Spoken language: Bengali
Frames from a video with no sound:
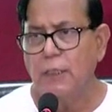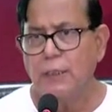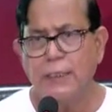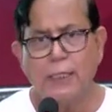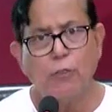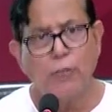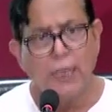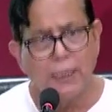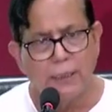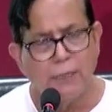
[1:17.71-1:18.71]
সেটা গোটা
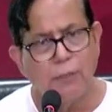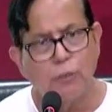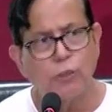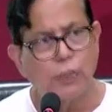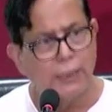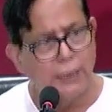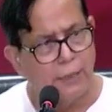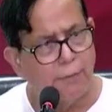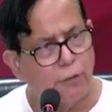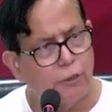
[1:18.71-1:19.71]
রাজ্যের মানুষ গোটা
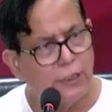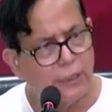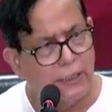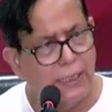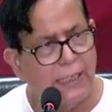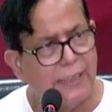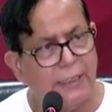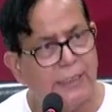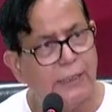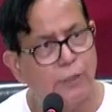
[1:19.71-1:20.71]
দেশের মানুষ যাতে জানে যে
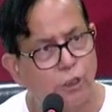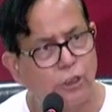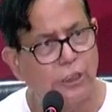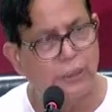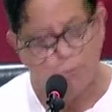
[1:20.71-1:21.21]
কি ঘটছে